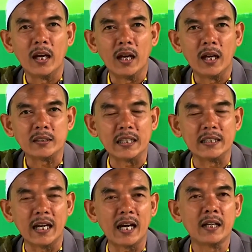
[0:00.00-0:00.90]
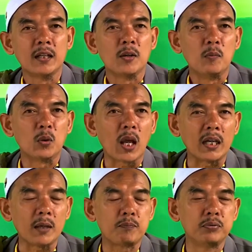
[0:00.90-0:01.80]
Nah, sehingga
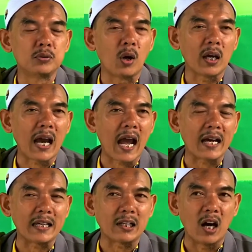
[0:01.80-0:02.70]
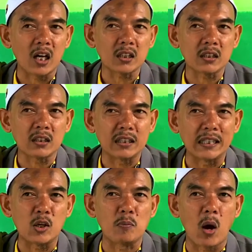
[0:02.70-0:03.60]
mulane butoy hakikat
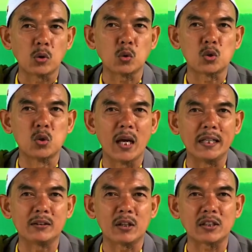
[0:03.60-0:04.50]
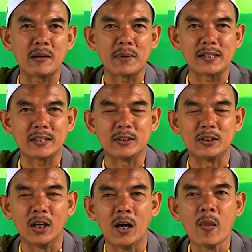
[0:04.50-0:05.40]
niku mau tujuane saman sampean
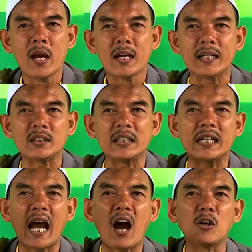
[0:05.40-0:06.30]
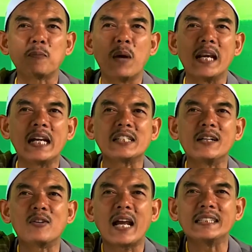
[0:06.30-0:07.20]
sedoyo ketika ana barang
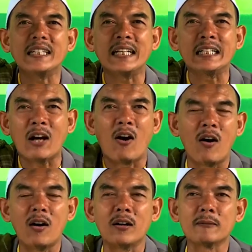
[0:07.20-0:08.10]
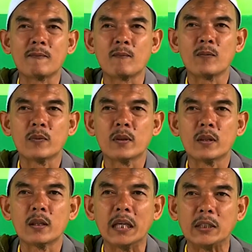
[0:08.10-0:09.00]
sing ora nyenengno
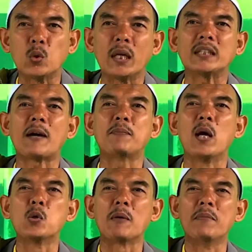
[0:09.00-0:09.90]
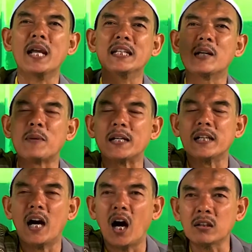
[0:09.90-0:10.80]
itu kita baru kembali
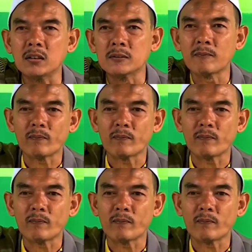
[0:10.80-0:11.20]
kepada Allah.